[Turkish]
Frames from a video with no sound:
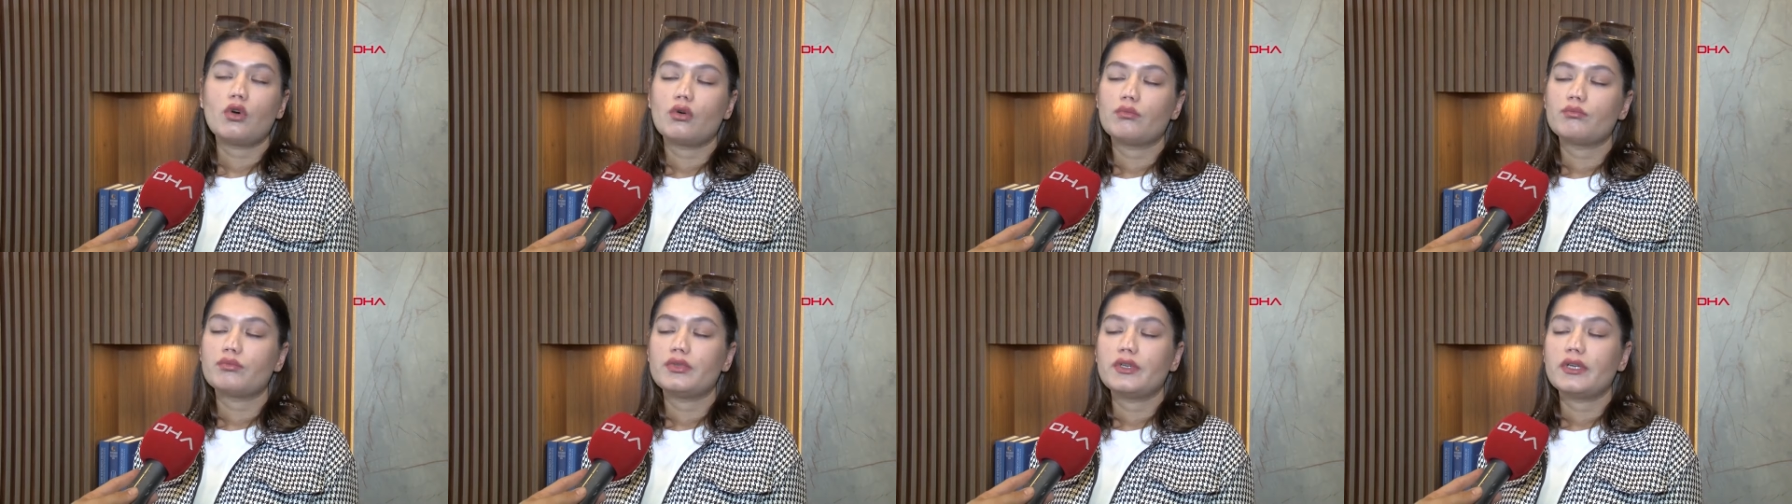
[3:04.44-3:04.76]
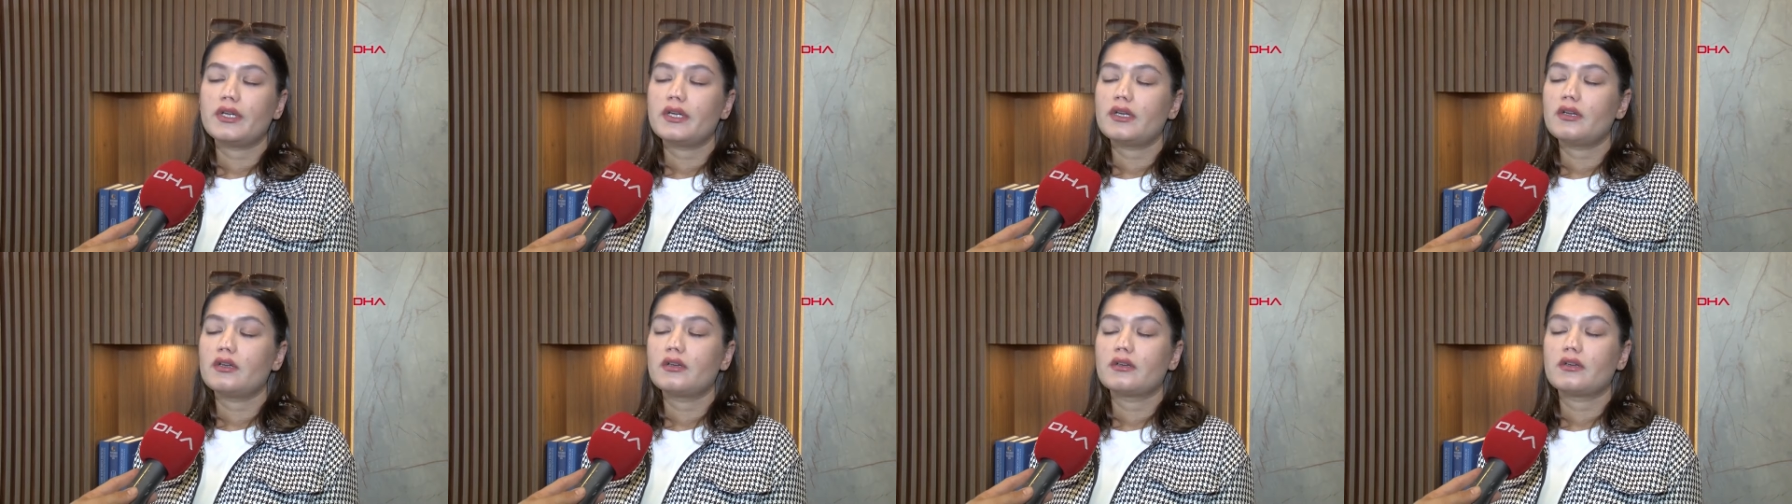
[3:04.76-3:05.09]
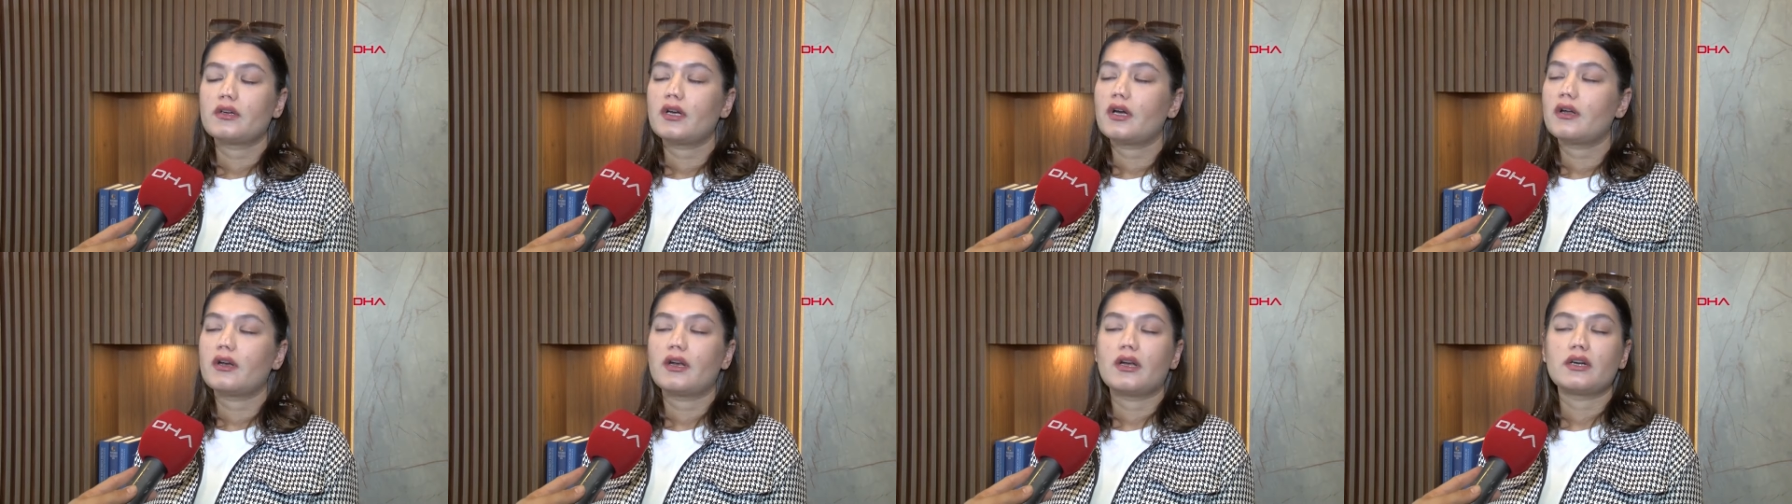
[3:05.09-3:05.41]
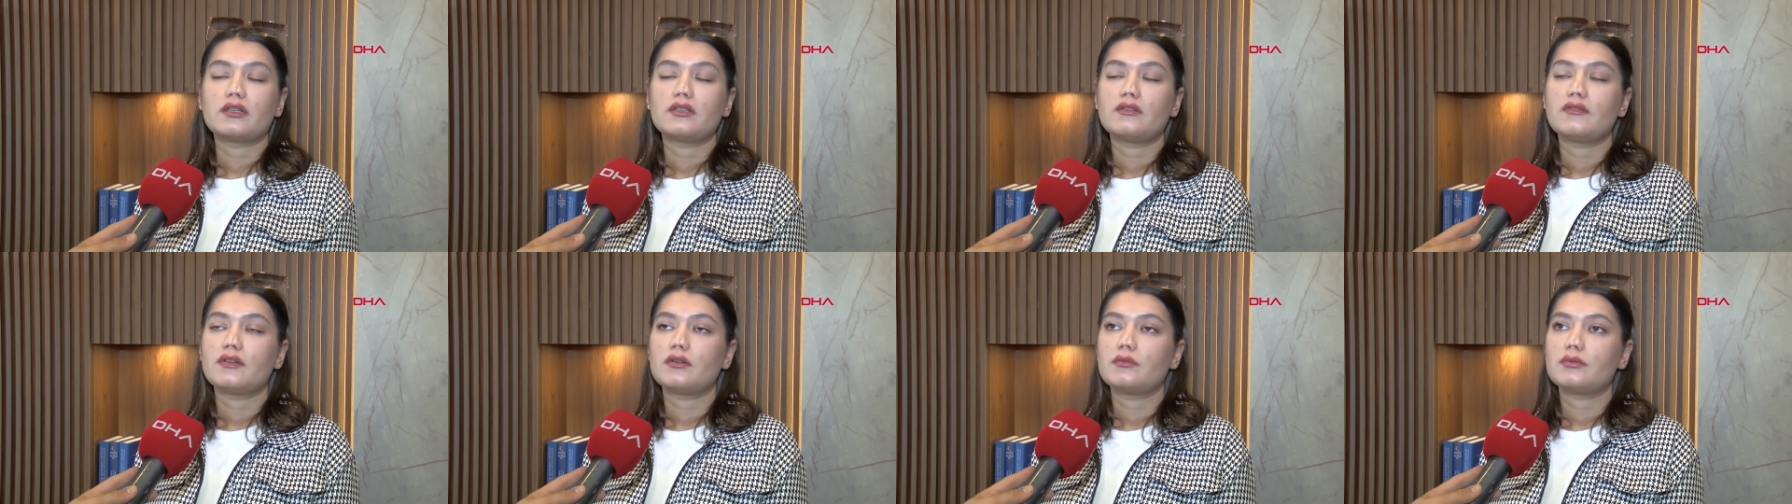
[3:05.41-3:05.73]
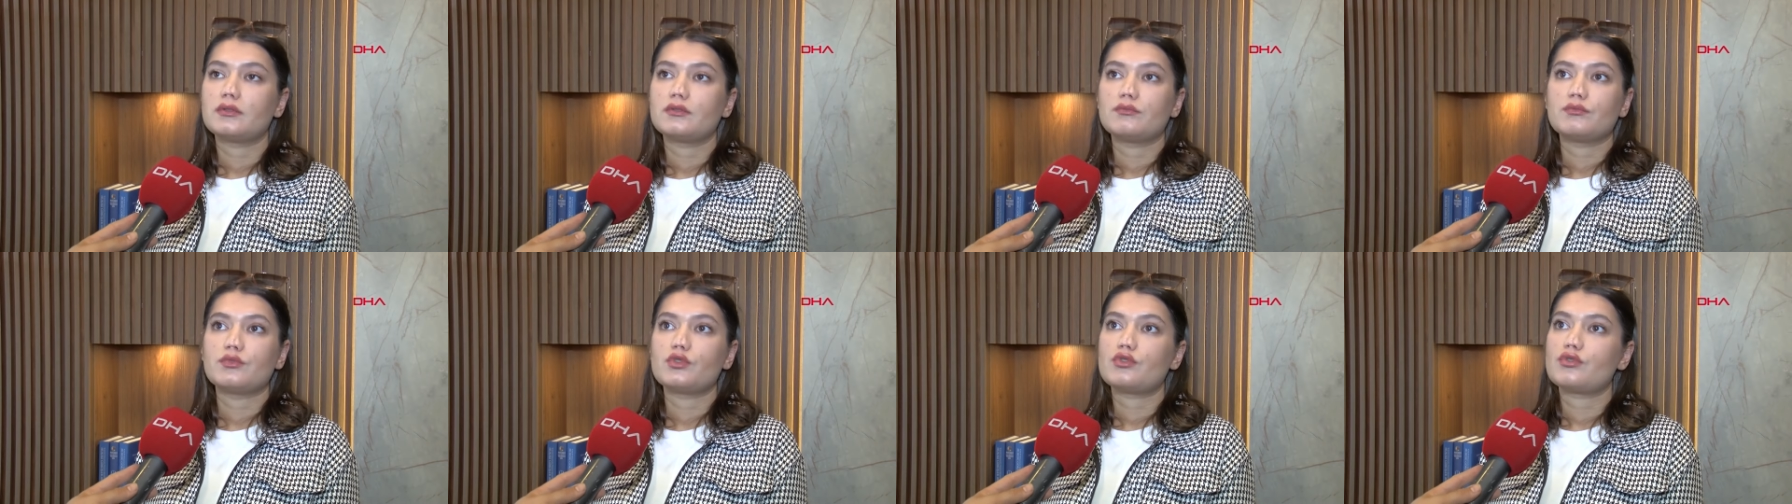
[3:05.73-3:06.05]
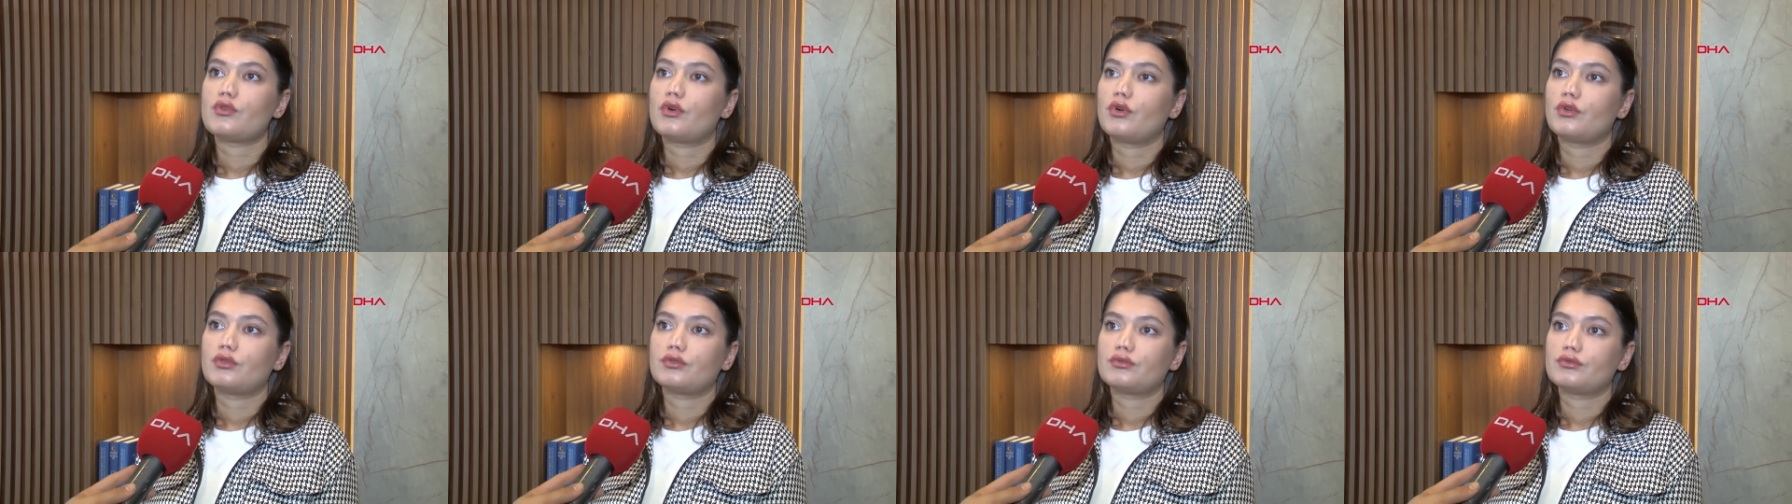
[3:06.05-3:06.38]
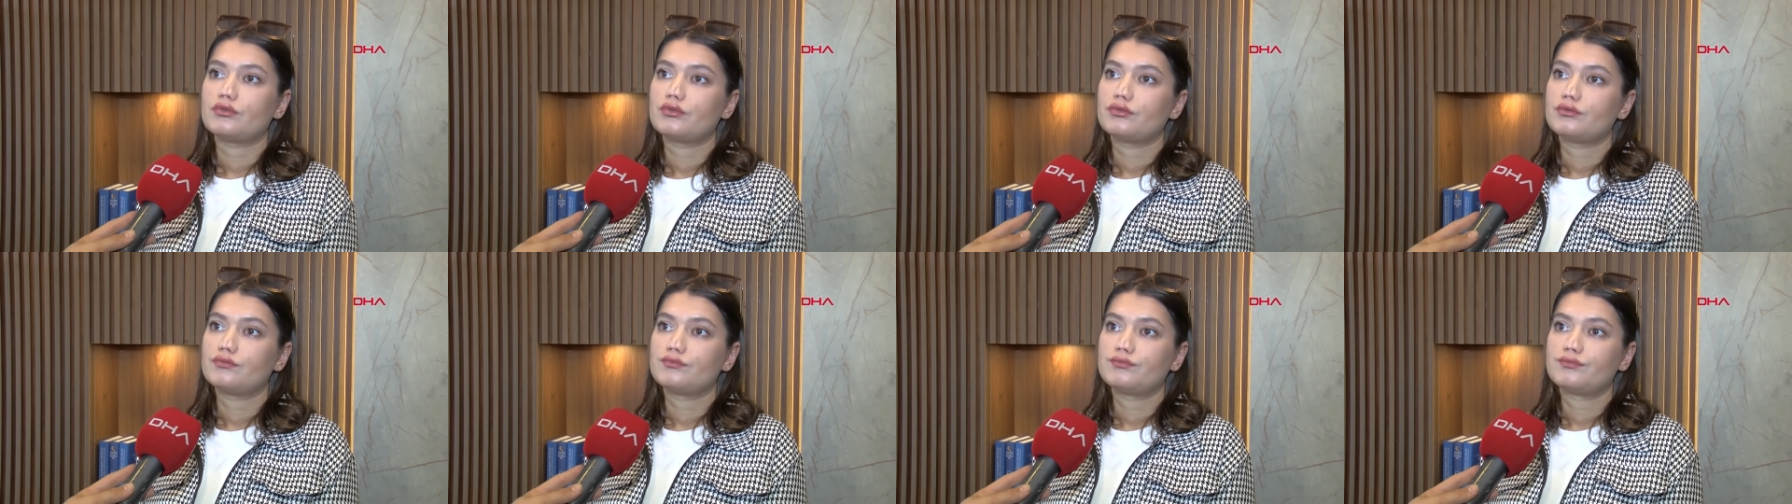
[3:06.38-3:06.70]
komple karardı ve bitmiş oldu.